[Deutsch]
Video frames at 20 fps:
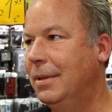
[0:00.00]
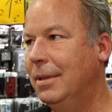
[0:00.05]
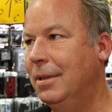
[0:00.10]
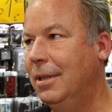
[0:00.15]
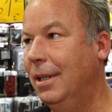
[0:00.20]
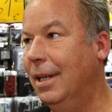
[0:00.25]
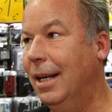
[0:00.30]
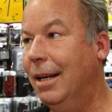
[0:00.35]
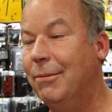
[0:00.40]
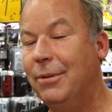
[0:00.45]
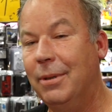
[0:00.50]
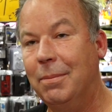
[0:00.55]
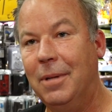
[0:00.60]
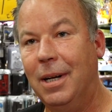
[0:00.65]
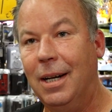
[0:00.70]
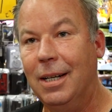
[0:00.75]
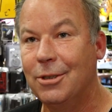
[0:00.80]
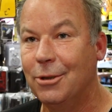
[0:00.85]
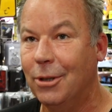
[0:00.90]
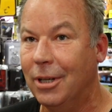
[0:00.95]
dass ich einfach
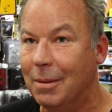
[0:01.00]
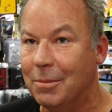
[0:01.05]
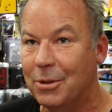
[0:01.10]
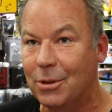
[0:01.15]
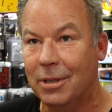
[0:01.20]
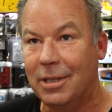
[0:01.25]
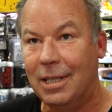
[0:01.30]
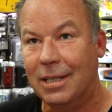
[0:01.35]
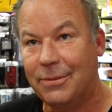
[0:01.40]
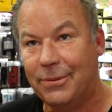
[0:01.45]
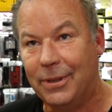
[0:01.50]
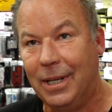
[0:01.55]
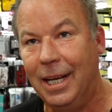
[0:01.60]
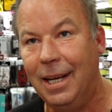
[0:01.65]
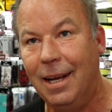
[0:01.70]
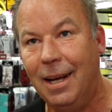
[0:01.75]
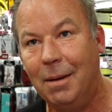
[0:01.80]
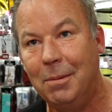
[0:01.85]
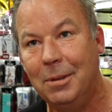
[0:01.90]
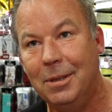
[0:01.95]
mal sonntags, sonntags frei
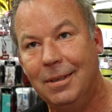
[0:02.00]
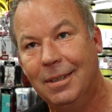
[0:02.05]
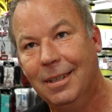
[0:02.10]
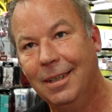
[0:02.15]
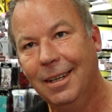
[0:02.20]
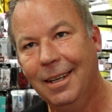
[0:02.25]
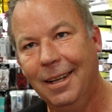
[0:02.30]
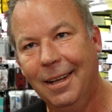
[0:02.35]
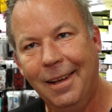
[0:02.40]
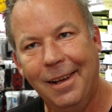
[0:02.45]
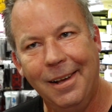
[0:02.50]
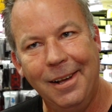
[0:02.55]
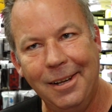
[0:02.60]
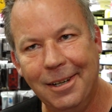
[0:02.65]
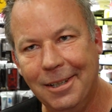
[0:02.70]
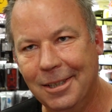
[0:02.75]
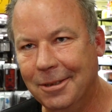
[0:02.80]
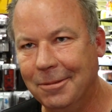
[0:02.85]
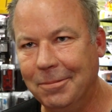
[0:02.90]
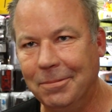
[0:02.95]
habe.
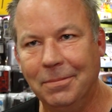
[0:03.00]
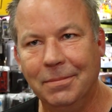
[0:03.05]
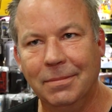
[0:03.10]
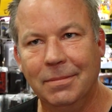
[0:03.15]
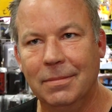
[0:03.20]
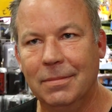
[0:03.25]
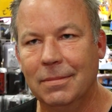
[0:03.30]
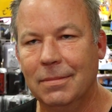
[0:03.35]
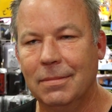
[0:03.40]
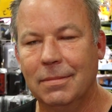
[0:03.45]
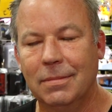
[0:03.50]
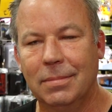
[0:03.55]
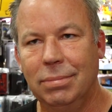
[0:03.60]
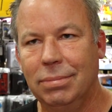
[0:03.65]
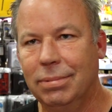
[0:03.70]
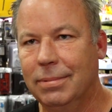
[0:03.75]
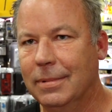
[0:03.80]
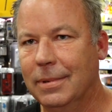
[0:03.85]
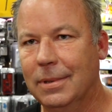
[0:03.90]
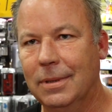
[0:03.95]
Ähm,
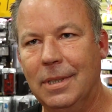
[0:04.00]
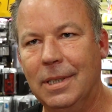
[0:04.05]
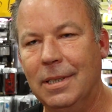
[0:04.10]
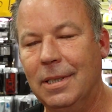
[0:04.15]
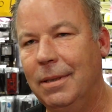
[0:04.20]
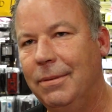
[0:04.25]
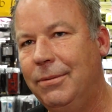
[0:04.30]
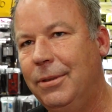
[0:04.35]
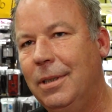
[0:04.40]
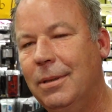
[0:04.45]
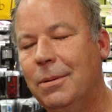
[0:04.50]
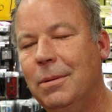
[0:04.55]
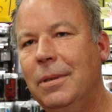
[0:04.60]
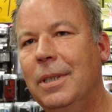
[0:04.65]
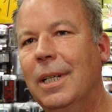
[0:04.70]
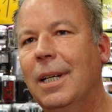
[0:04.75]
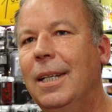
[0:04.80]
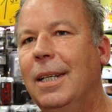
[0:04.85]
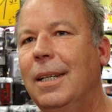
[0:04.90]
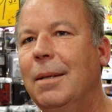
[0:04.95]
und dass ich viel
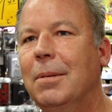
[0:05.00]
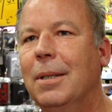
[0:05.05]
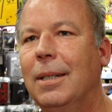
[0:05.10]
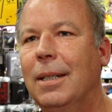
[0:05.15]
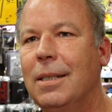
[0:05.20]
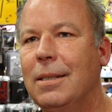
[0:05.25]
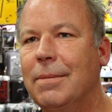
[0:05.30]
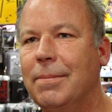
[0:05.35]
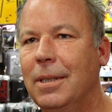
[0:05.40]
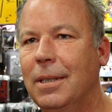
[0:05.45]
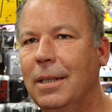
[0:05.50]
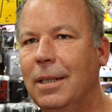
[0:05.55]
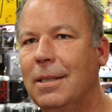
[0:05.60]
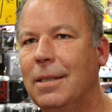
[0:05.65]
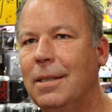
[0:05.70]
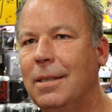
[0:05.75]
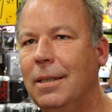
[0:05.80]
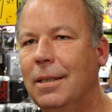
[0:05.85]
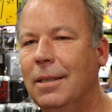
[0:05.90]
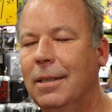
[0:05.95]
ruhiger lebe, als wenn ich
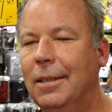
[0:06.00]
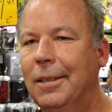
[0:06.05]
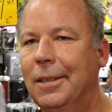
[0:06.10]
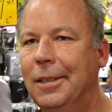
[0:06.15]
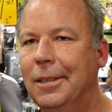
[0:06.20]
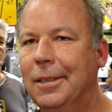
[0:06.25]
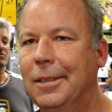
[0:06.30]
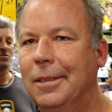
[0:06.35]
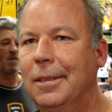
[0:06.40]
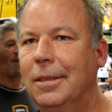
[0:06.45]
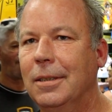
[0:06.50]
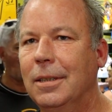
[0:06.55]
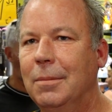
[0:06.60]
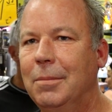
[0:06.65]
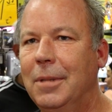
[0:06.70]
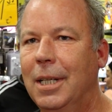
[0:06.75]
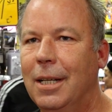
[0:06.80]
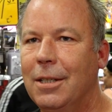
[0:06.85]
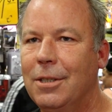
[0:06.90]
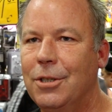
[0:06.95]
jetzt hier äh,
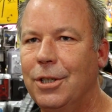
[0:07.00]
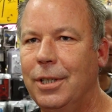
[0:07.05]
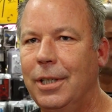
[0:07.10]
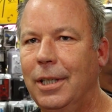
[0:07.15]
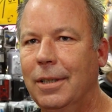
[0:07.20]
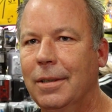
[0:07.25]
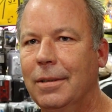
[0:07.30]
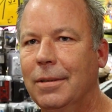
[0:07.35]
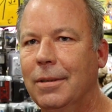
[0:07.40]
im Laden stehe